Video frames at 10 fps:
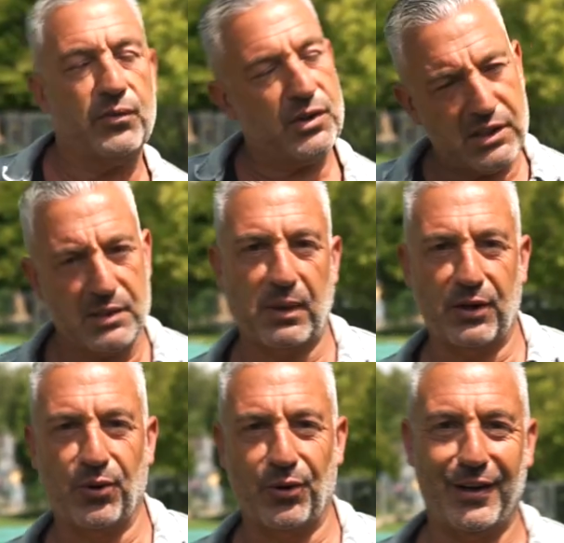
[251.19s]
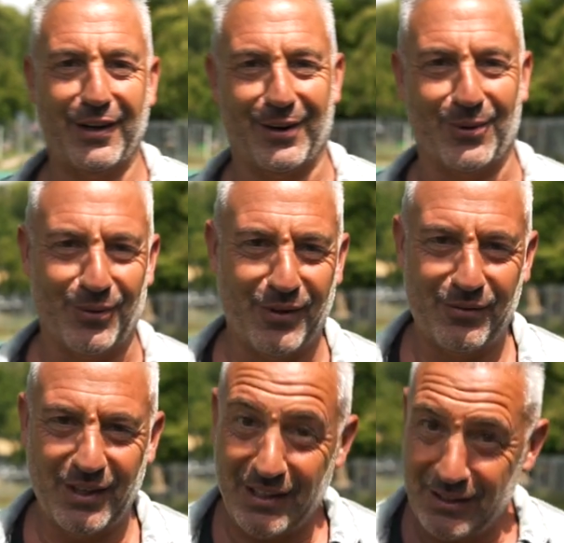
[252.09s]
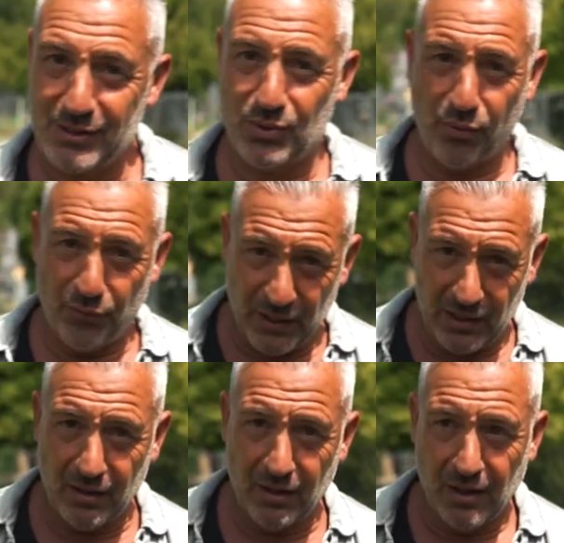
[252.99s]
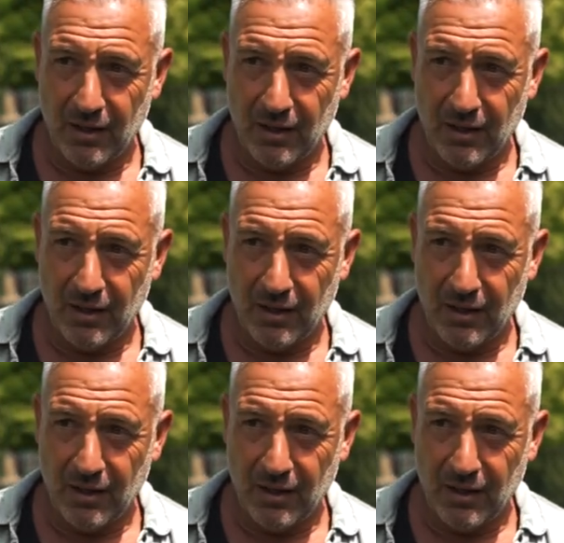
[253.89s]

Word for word: Und das ist bei den Hunden auch. Wenn wir ihnen zu viele